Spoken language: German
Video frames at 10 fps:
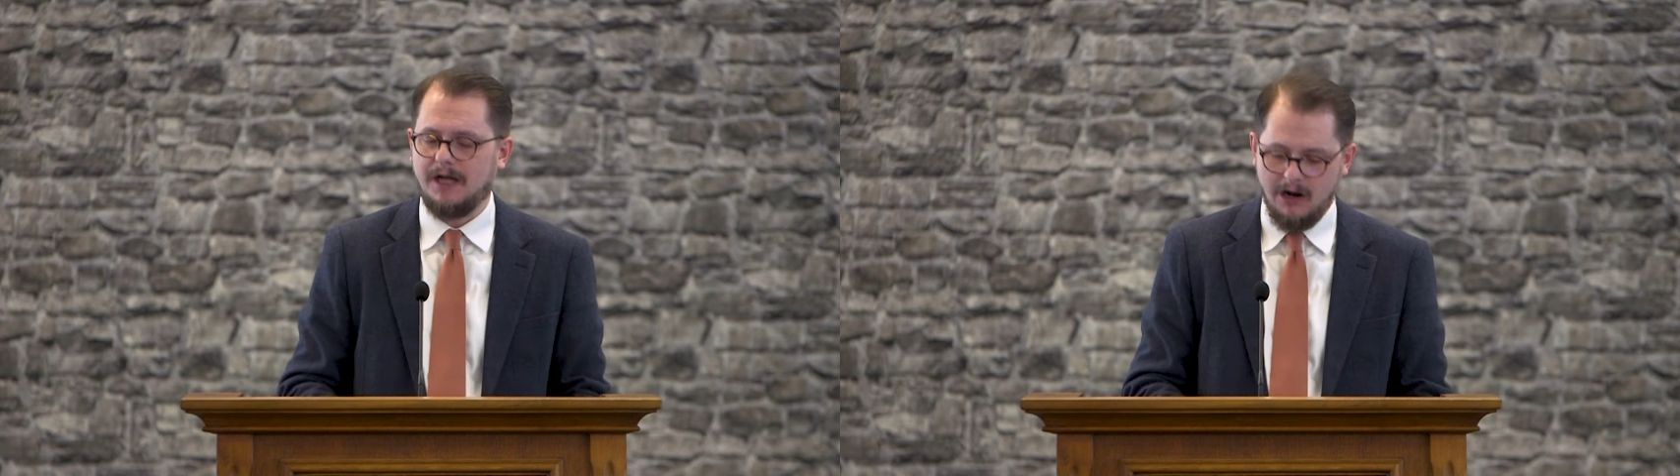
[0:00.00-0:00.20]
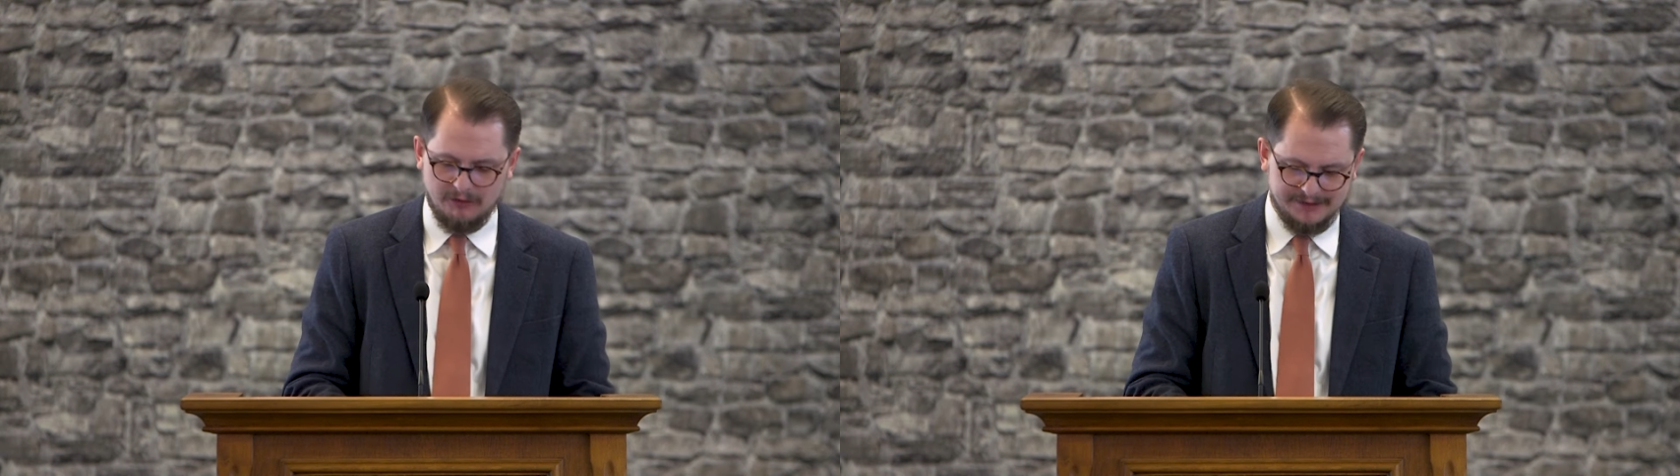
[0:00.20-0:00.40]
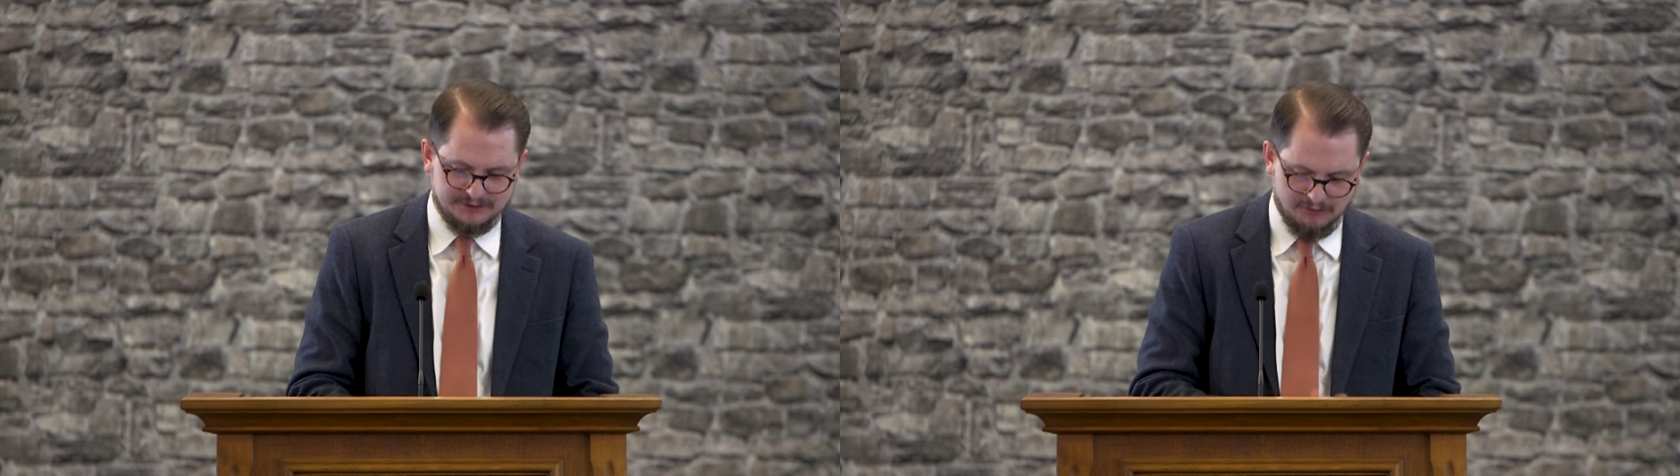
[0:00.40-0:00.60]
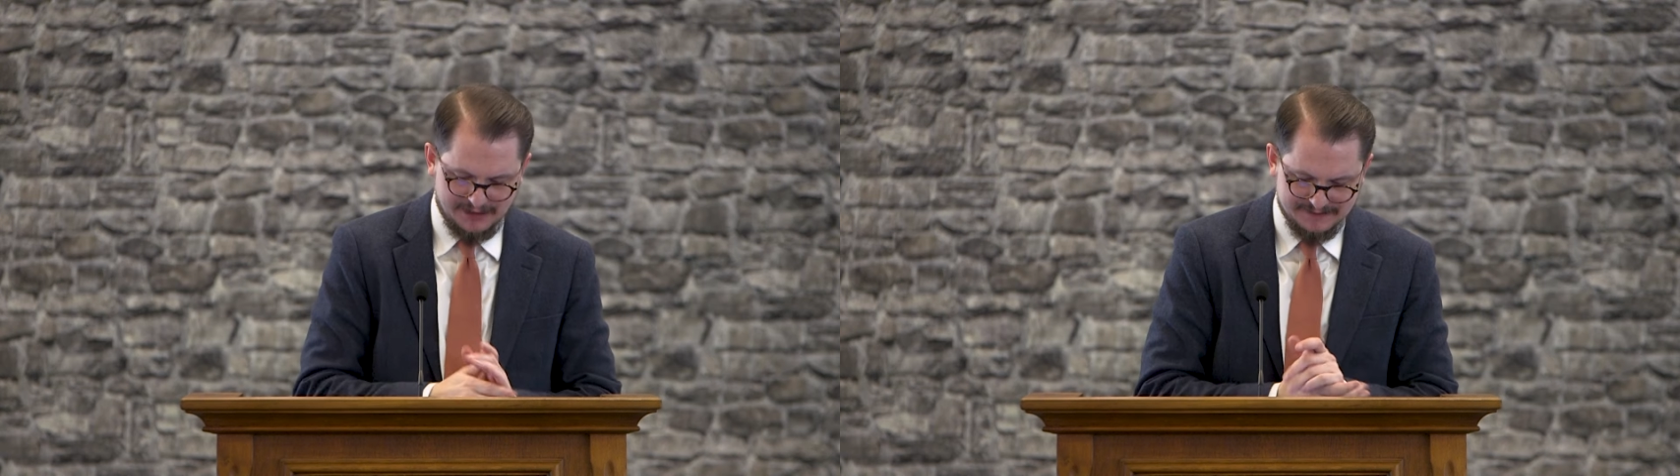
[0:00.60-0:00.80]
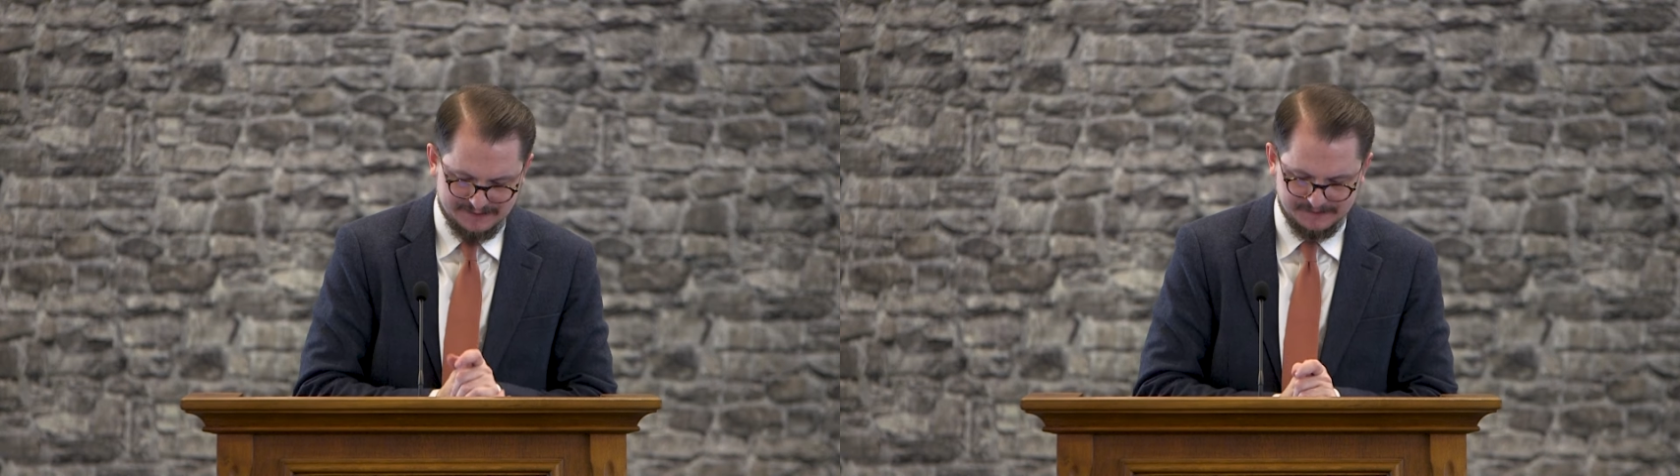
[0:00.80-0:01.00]
auch in
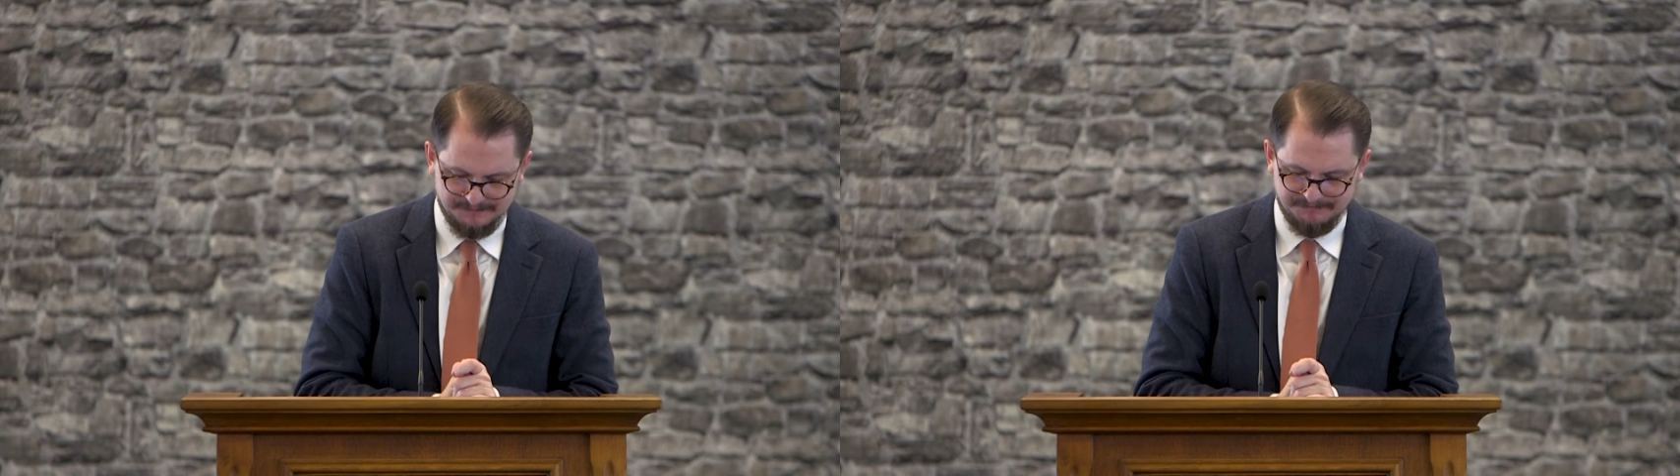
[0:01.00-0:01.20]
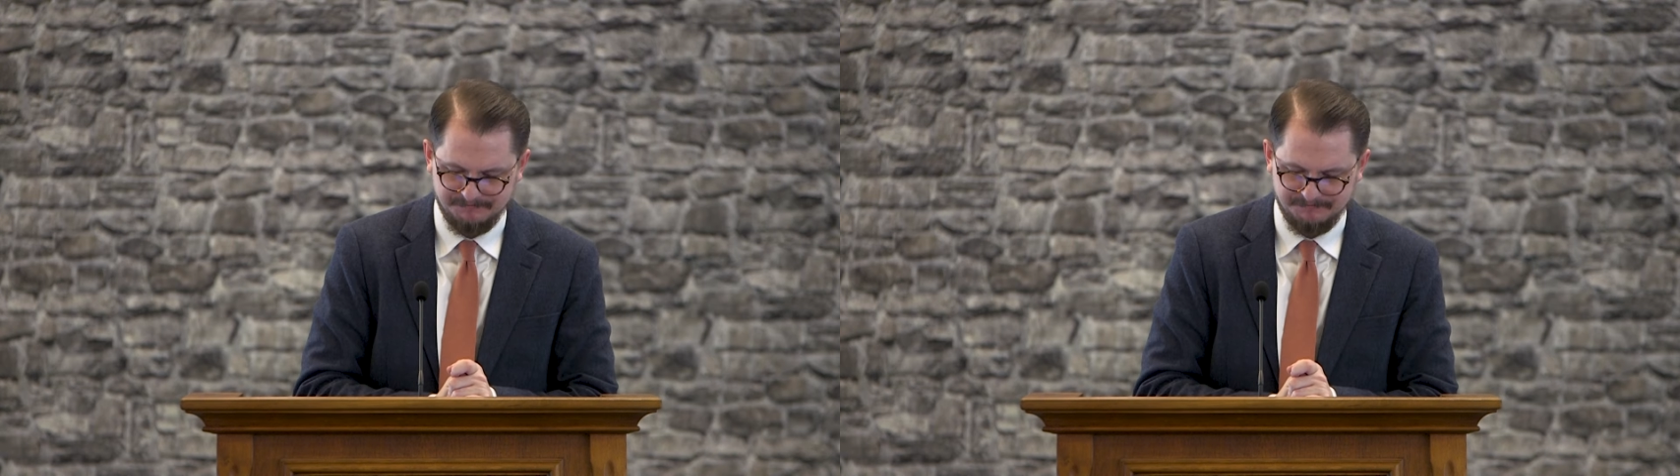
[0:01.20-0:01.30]
Korinth,